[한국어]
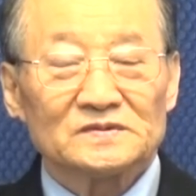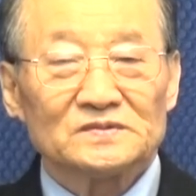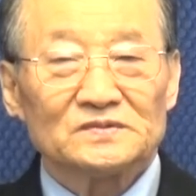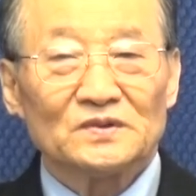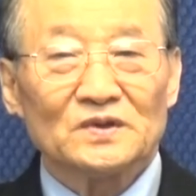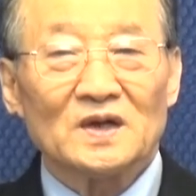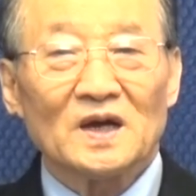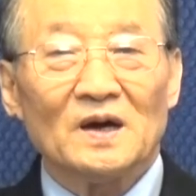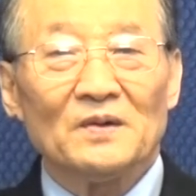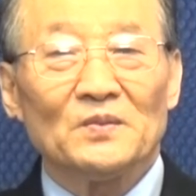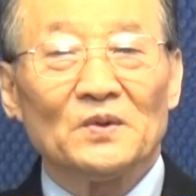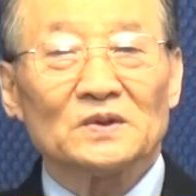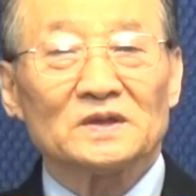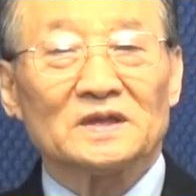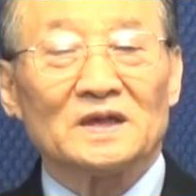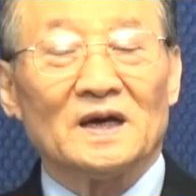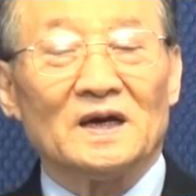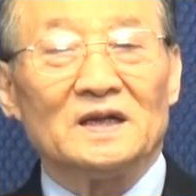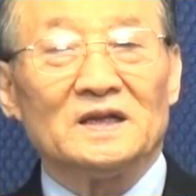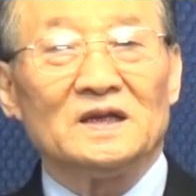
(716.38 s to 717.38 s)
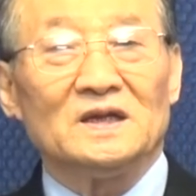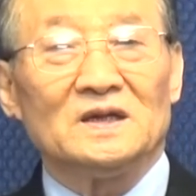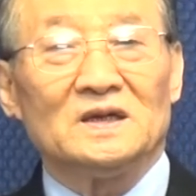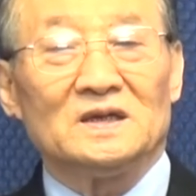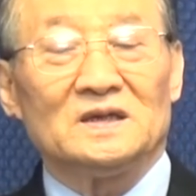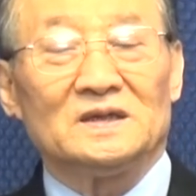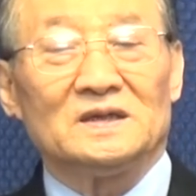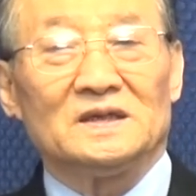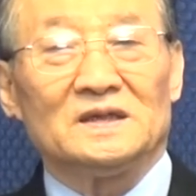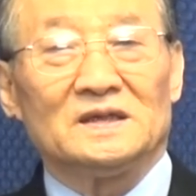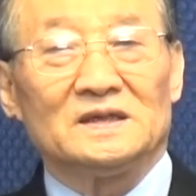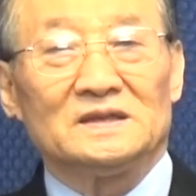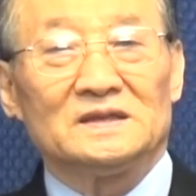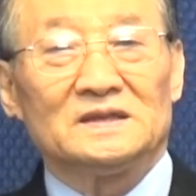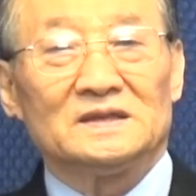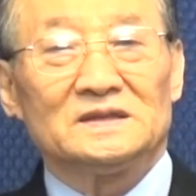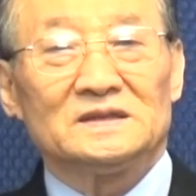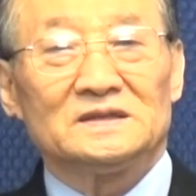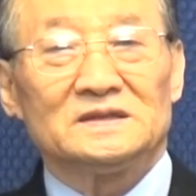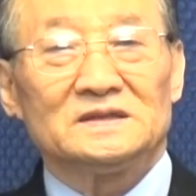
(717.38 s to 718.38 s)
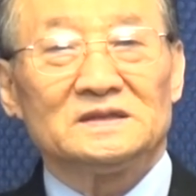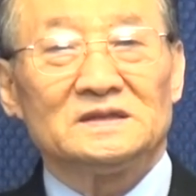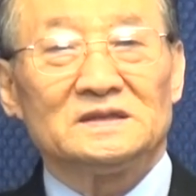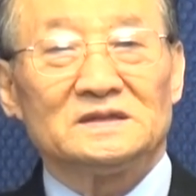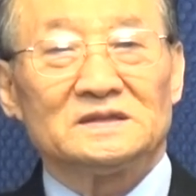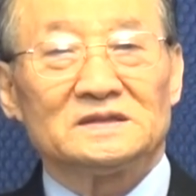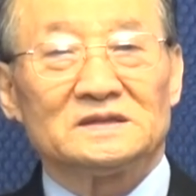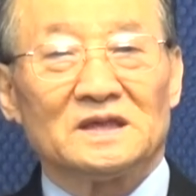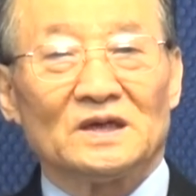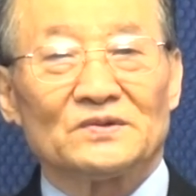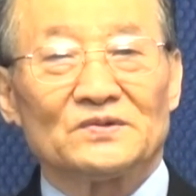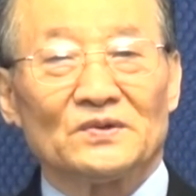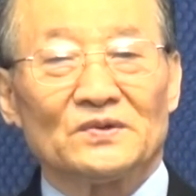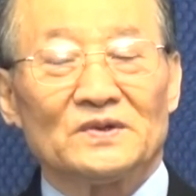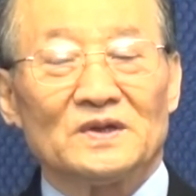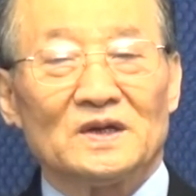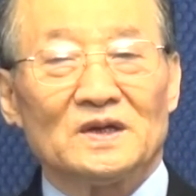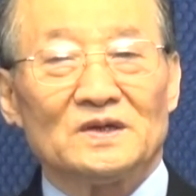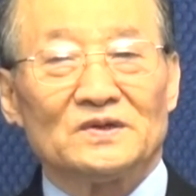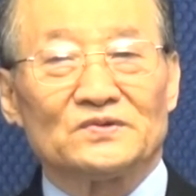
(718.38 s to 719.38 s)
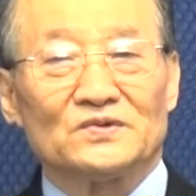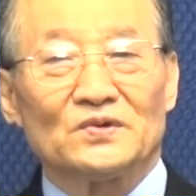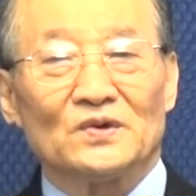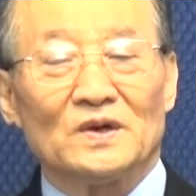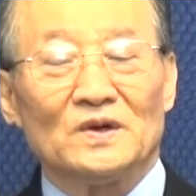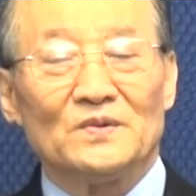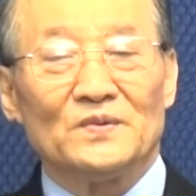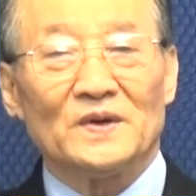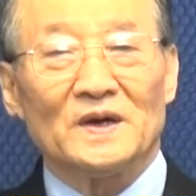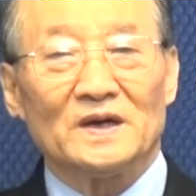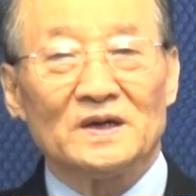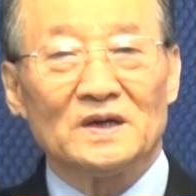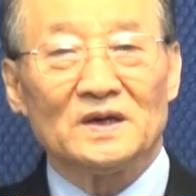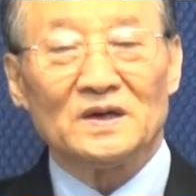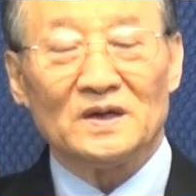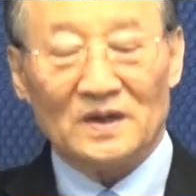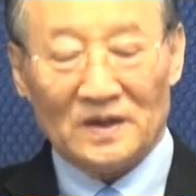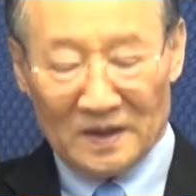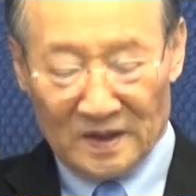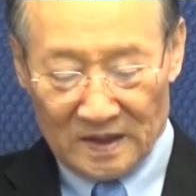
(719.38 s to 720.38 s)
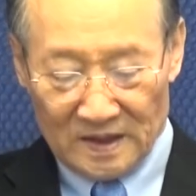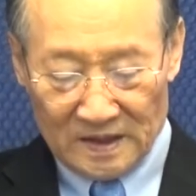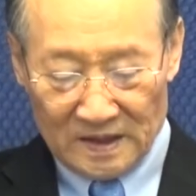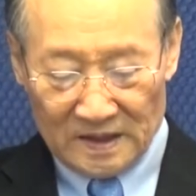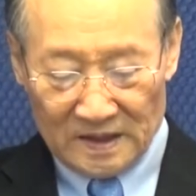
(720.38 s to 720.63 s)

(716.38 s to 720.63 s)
우리가 못다한 일 자손들의 주를 위하여